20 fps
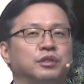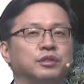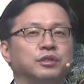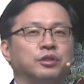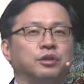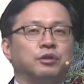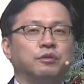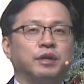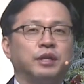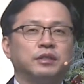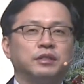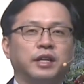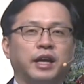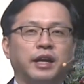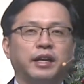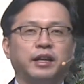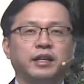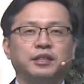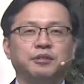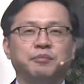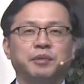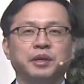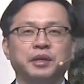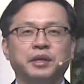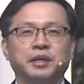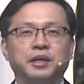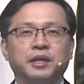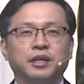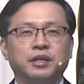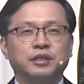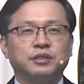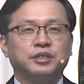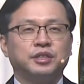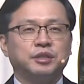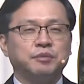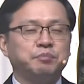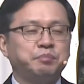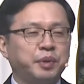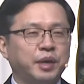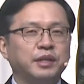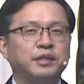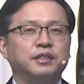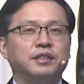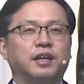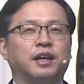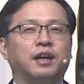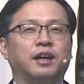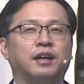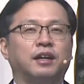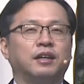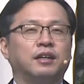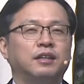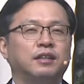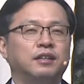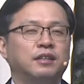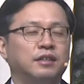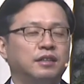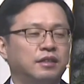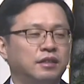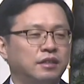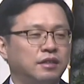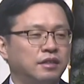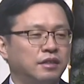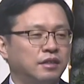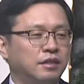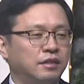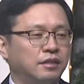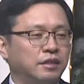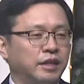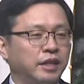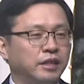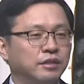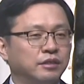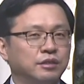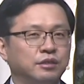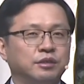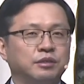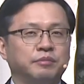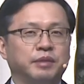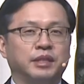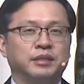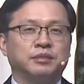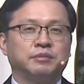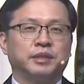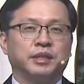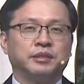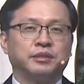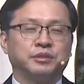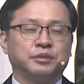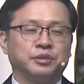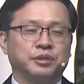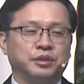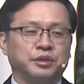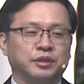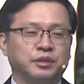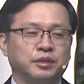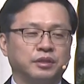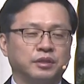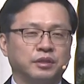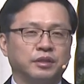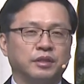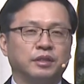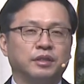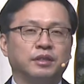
결과는 하나님의 심판이다. 라는 것을 말씀하셨어요. 어.